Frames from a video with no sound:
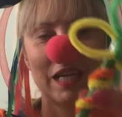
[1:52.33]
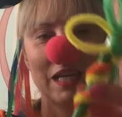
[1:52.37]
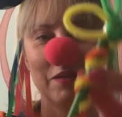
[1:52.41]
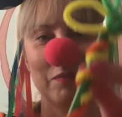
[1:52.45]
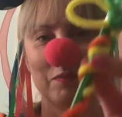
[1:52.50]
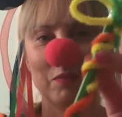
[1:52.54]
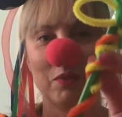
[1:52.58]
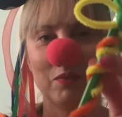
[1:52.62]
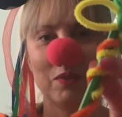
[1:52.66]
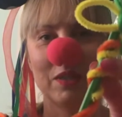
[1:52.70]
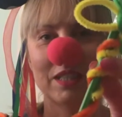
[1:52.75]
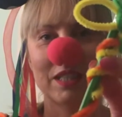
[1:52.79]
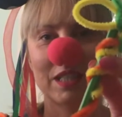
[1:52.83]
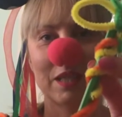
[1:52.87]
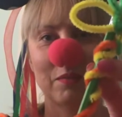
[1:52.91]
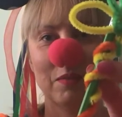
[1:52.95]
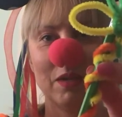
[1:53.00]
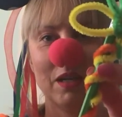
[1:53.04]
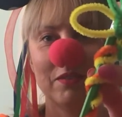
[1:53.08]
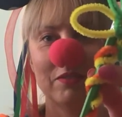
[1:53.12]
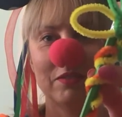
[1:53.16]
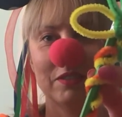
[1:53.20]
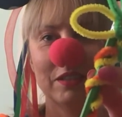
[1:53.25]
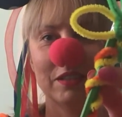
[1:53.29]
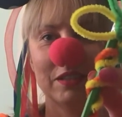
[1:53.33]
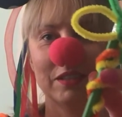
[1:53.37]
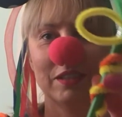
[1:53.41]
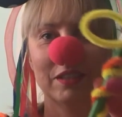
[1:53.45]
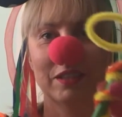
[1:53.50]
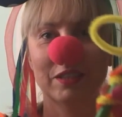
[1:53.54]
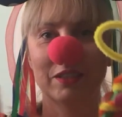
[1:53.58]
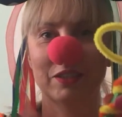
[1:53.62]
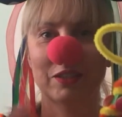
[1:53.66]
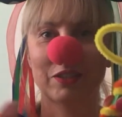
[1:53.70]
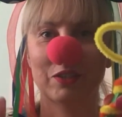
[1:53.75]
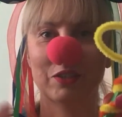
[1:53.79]
Miłej zabawy,
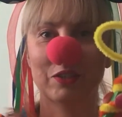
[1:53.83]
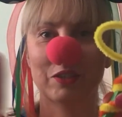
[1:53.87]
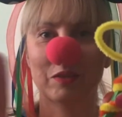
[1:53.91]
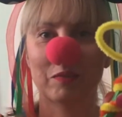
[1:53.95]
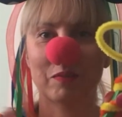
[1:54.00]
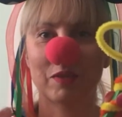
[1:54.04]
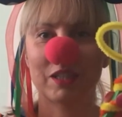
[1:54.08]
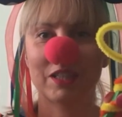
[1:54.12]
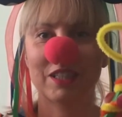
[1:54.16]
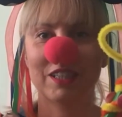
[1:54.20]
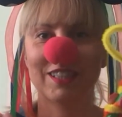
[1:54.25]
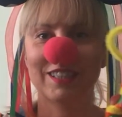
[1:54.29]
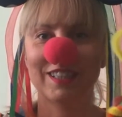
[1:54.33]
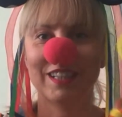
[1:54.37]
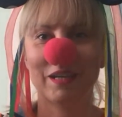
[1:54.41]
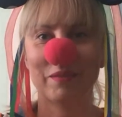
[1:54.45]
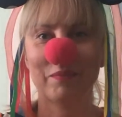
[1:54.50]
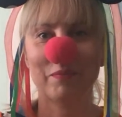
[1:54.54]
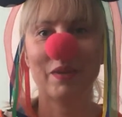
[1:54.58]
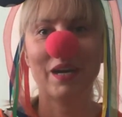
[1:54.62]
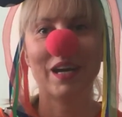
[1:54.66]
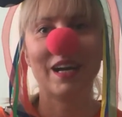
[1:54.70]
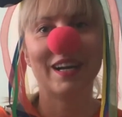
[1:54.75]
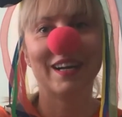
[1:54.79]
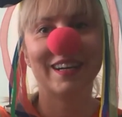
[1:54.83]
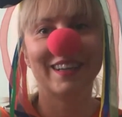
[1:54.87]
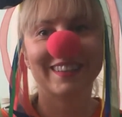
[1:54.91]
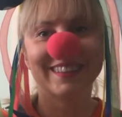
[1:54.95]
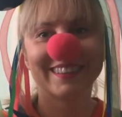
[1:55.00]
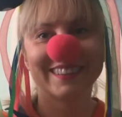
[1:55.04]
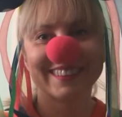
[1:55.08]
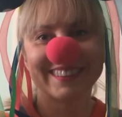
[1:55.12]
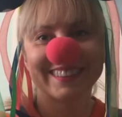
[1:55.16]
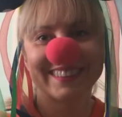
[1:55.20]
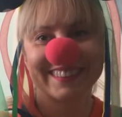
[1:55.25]
do zobaczenia, pa!